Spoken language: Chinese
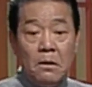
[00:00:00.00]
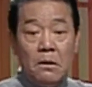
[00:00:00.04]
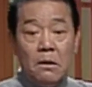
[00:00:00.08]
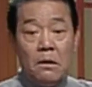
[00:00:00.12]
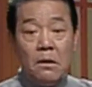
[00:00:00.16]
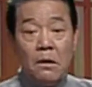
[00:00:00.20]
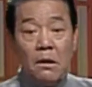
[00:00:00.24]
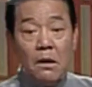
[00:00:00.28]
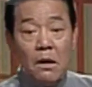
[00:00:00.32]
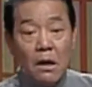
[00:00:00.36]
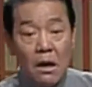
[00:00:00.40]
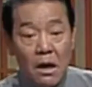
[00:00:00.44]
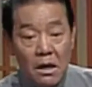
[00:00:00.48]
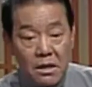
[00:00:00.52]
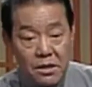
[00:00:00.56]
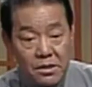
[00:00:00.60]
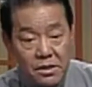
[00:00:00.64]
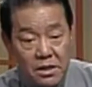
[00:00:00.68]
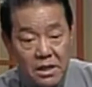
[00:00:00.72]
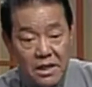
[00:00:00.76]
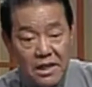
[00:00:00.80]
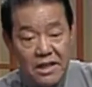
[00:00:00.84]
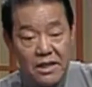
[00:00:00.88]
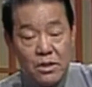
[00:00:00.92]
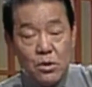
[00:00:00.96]
恶
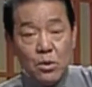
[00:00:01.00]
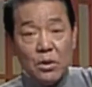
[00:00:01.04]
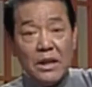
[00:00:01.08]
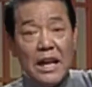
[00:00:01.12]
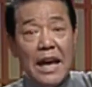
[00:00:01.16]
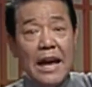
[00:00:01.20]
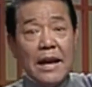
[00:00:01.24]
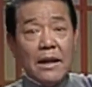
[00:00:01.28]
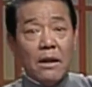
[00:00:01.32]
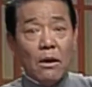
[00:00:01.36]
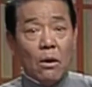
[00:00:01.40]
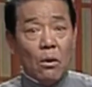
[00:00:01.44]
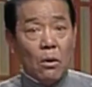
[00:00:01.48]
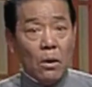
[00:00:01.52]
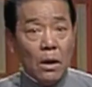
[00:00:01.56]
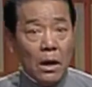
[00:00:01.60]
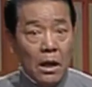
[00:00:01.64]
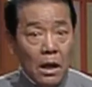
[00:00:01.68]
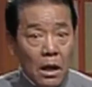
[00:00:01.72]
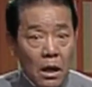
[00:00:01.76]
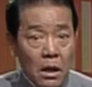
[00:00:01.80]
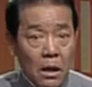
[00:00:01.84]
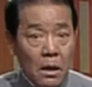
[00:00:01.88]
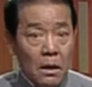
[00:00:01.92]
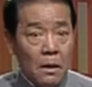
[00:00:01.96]
势力就抬头
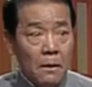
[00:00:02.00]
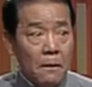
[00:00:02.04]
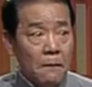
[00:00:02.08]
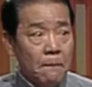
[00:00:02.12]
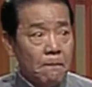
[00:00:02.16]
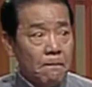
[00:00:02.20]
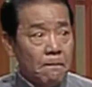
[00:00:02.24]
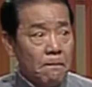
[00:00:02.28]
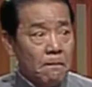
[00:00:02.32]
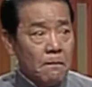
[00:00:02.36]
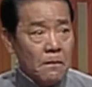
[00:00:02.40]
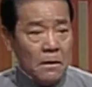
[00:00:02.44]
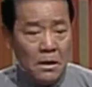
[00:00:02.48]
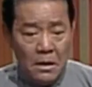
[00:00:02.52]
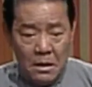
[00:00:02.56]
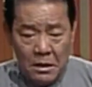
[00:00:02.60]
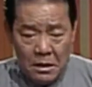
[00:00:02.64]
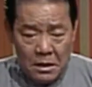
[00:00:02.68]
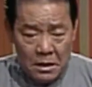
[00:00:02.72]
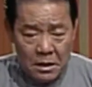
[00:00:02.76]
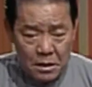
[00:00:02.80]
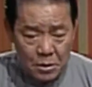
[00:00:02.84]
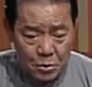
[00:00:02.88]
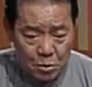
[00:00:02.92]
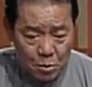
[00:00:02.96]
了。
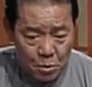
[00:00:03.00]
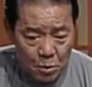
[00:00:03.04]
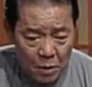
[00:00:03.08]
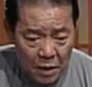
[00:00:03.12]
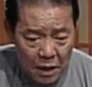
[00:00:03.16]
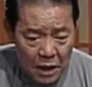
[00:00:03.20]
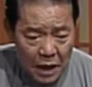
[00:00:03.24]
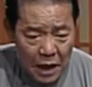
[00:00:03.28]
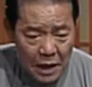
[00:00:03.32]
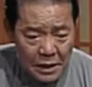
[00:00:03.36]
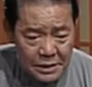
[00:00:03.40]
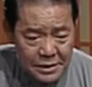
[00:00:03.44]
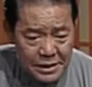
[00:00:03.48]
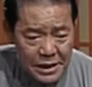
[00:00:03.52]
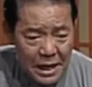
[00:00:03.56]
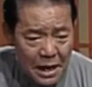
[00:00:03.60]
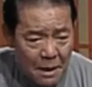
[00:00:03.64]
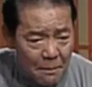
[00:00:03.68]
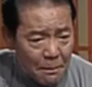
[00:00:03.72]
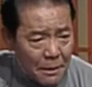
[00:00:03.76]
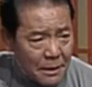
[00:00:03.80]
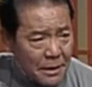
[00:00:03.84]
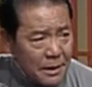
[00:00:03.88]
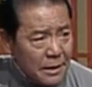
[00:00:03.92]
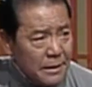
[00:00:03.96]
那薛刚见
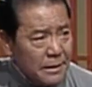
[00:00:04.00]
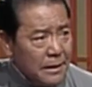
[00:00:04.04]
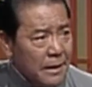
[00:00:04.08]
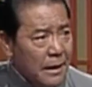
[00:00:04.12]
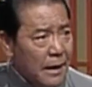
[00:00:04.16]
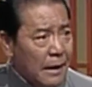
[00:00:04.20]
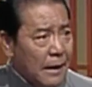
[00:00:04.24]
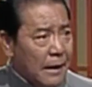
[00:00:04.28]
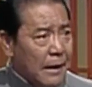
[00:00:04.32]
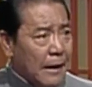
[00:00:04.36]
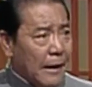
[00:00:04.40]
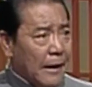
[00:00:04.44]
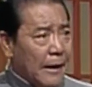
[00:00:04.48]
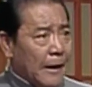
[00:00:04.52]
不得这个。